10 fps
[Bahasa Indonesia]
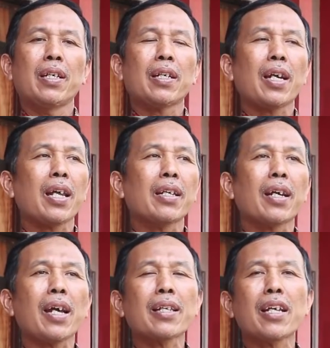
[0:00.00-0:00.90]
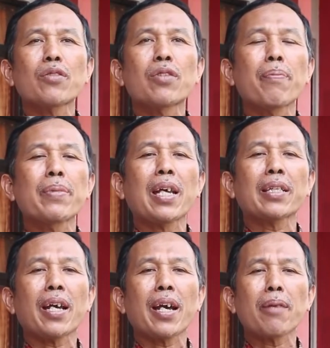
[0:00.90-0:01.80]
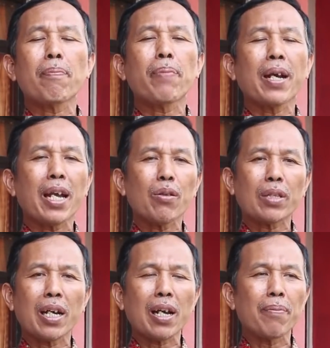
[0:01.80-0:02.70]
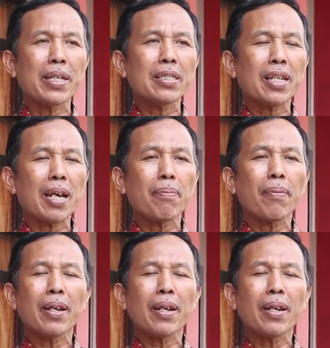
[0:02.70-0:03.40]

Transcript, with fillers: Karena kalian sudah menyatakan penganut agama Islam,